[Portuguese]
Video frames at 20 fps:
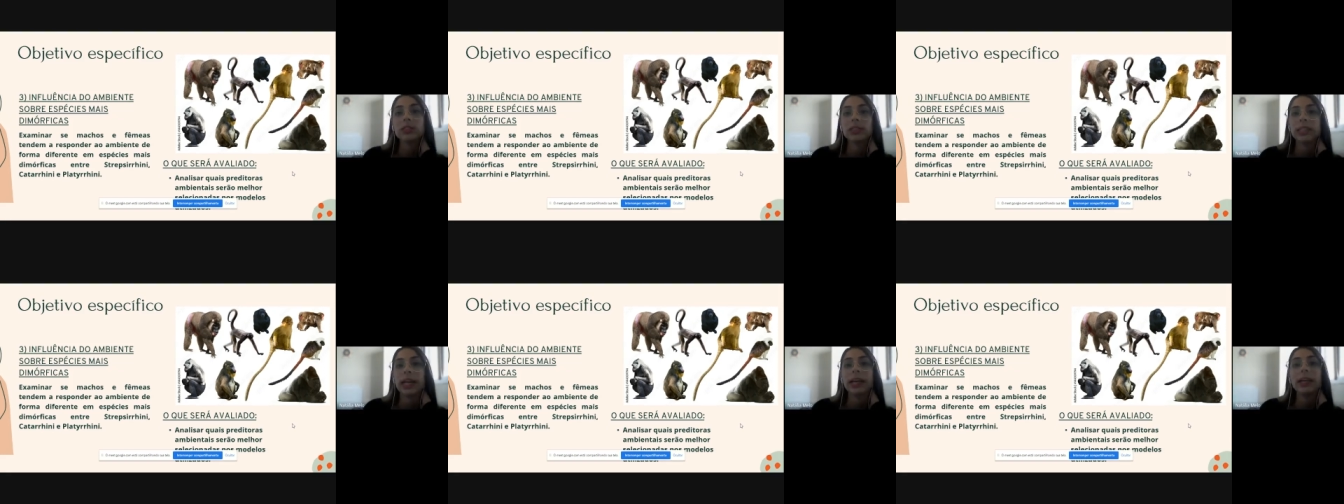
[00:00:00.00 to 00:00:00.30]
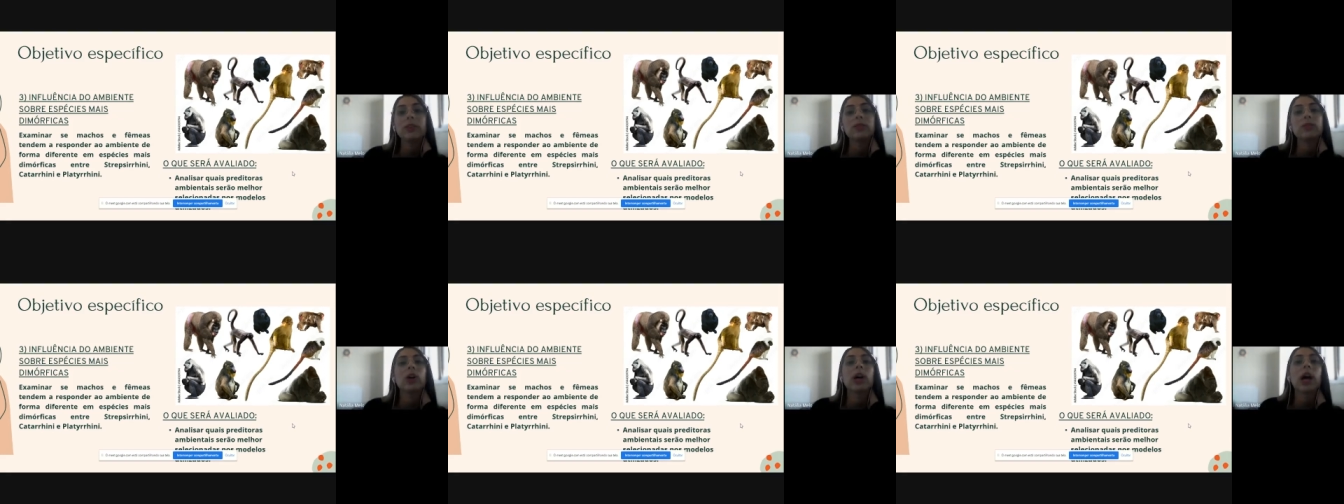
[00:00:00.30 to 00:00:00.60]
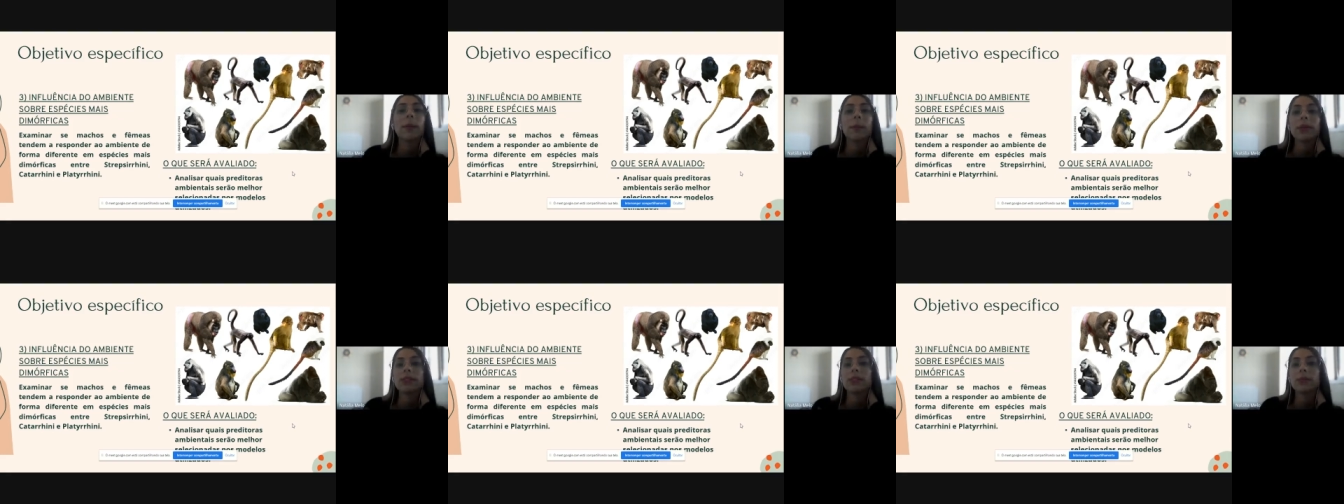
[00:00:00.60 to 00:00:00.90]
né, e
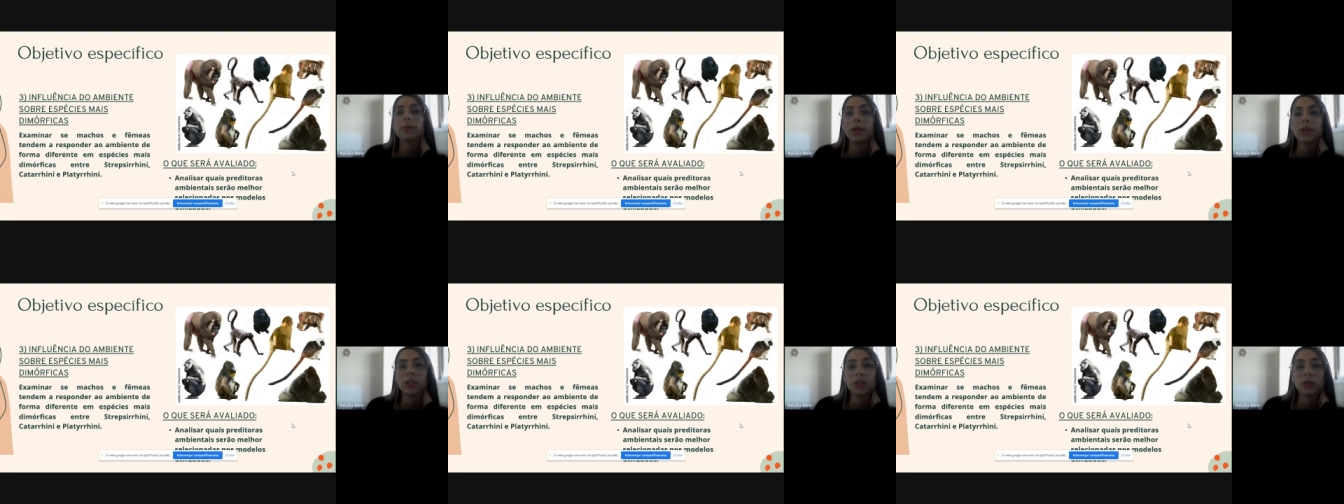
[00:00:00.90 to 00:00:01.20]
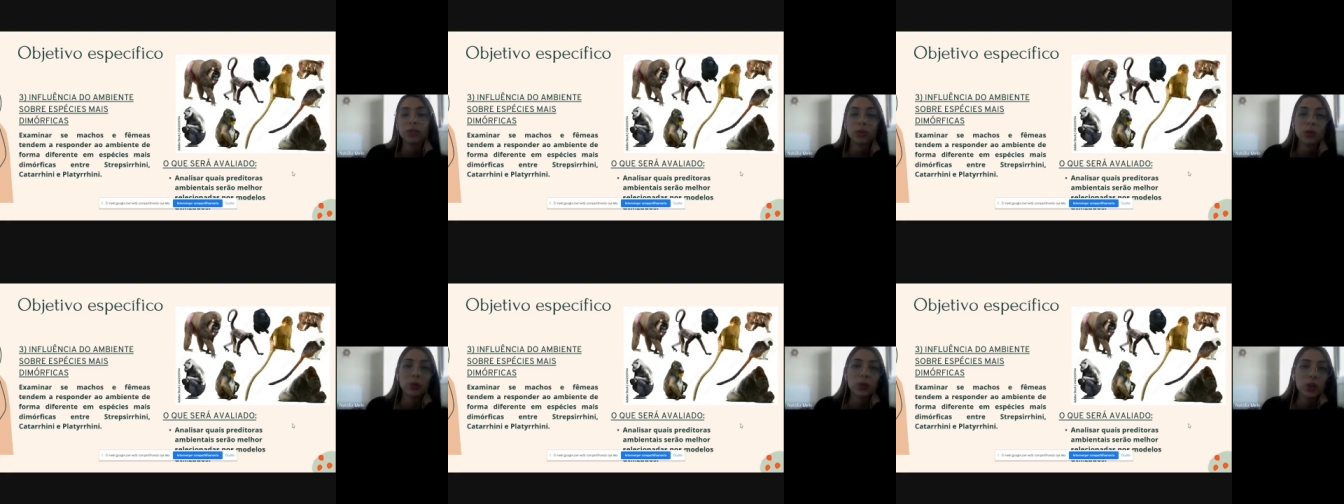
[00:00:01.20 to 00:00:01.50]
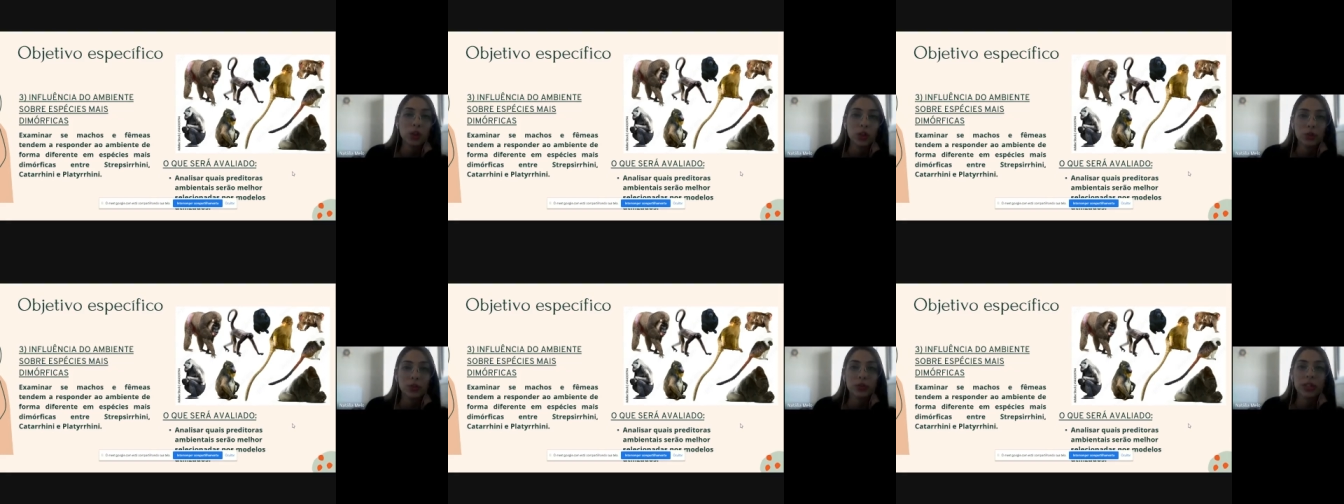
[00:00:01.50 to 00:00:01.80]
focar mais na parte
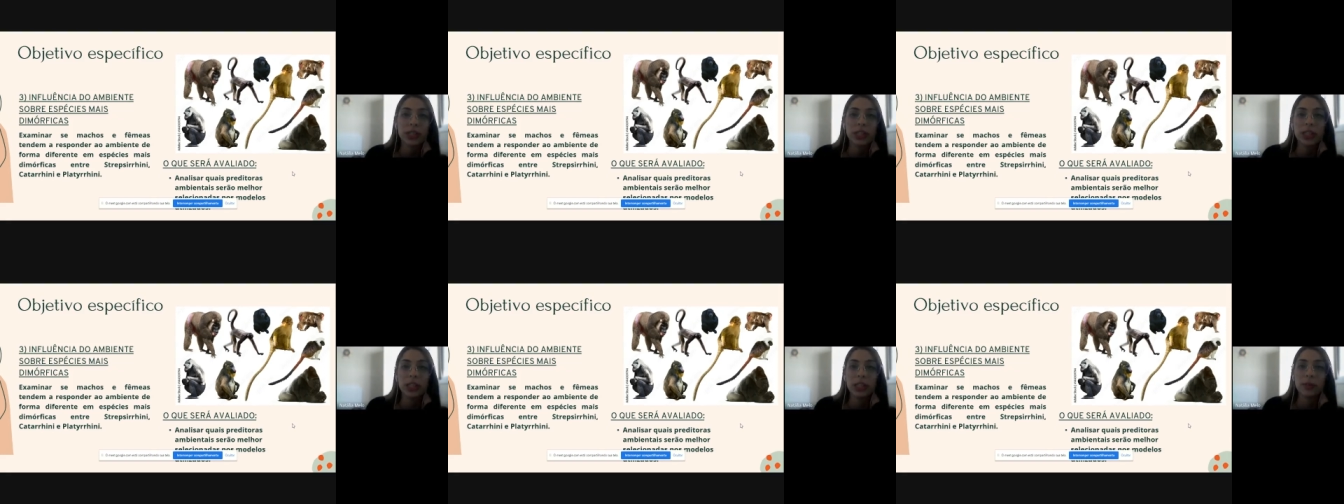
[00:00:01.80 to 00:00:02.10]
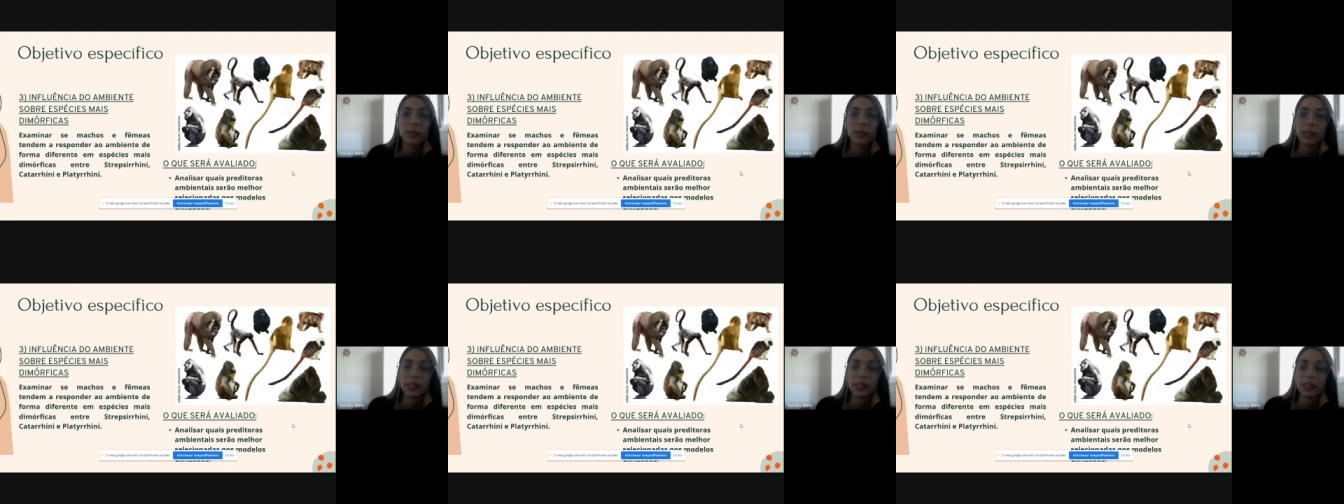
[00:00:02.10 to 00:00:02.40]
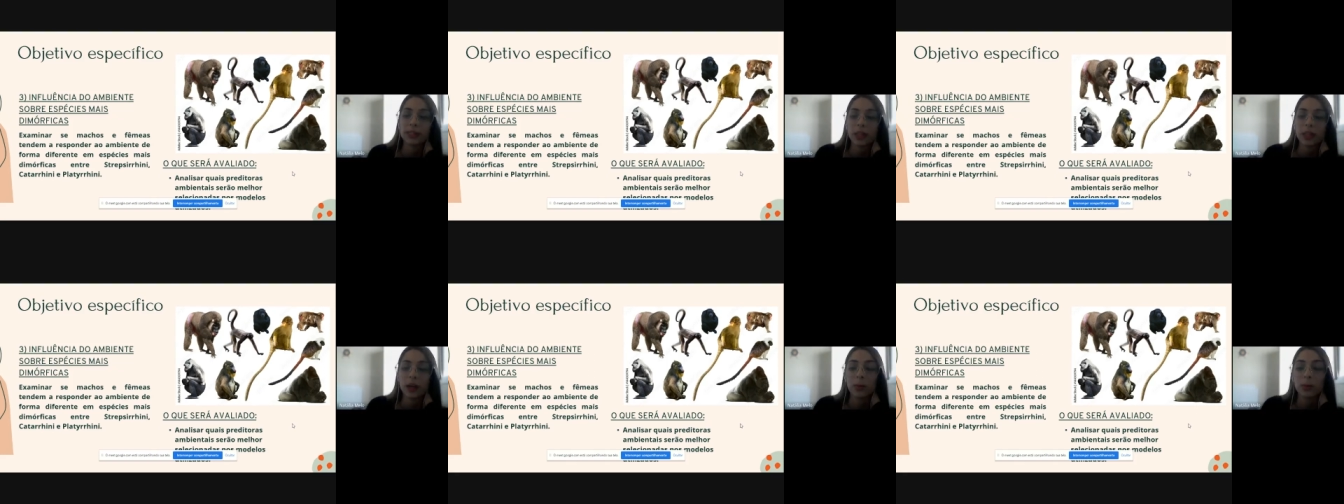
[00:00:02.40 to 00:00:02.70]
evolutiva e
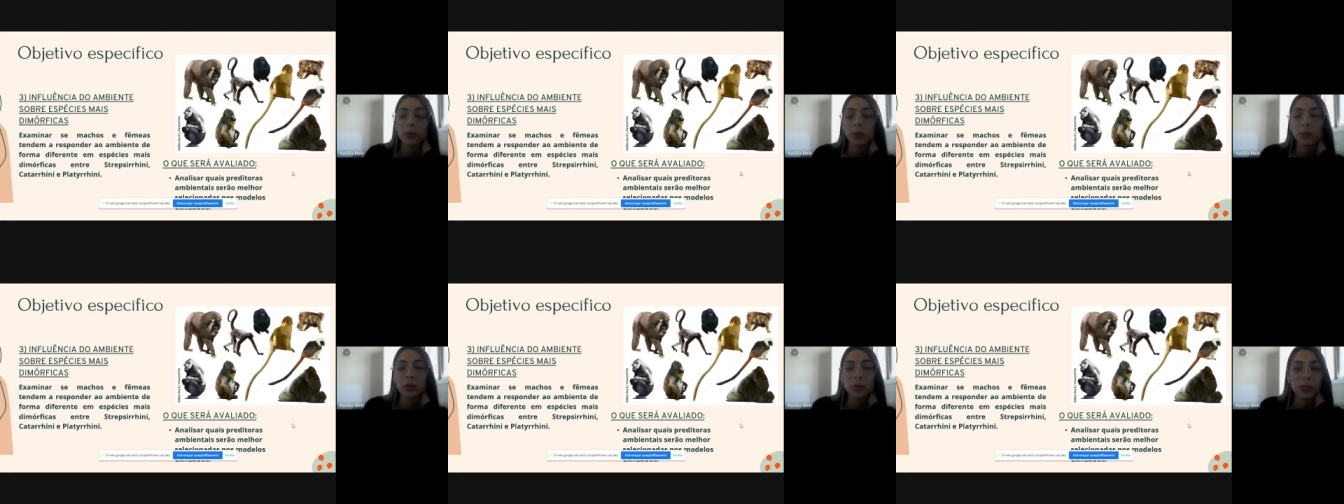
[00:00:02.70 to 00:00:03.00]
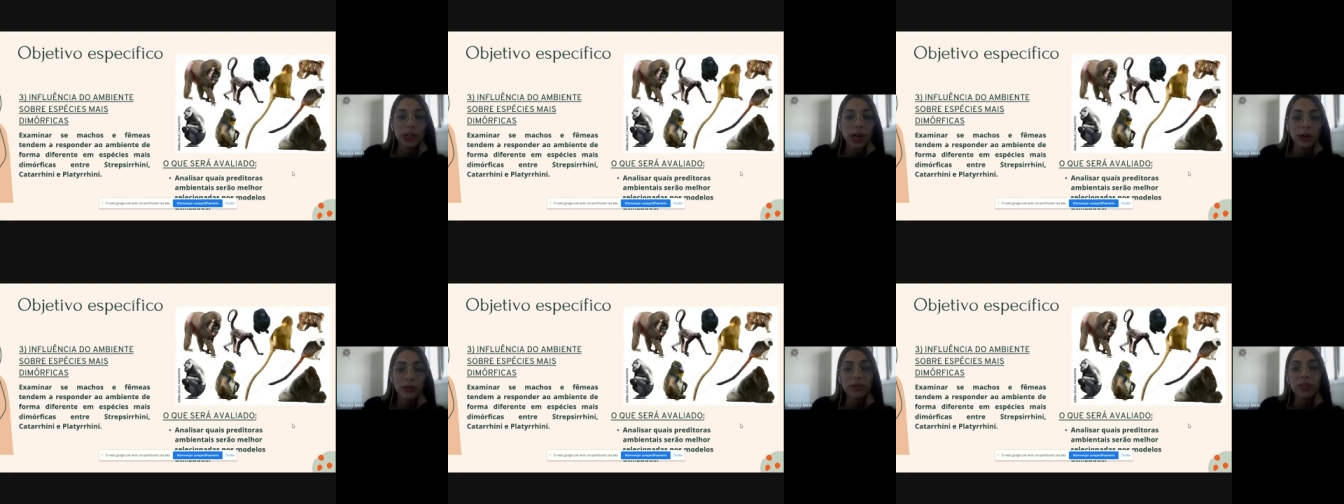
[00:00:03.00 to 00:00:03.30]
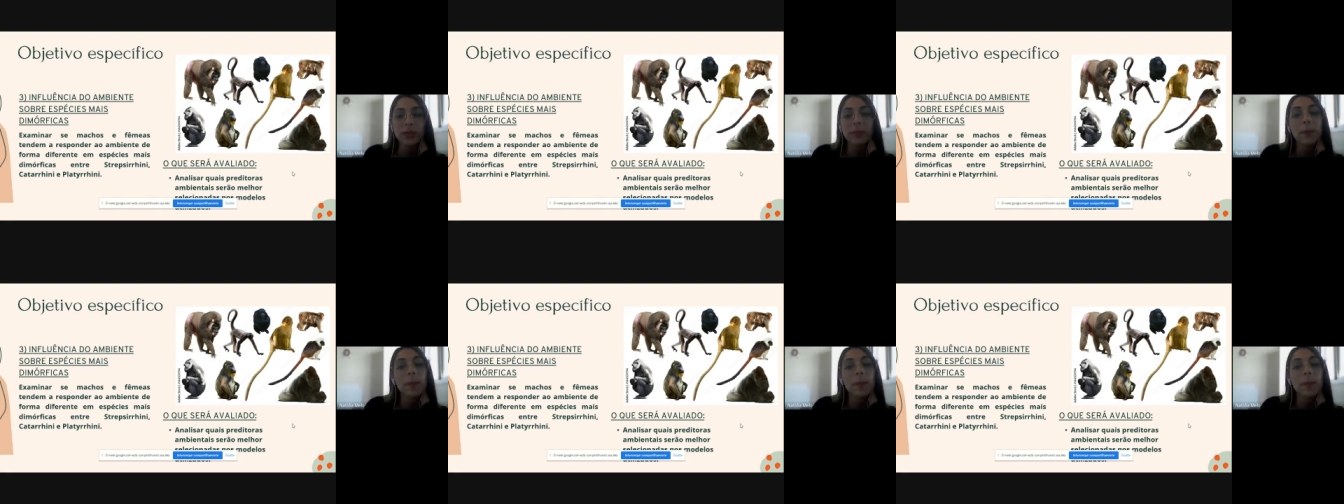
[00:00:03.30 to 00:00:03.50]
ambiental biogeográfica.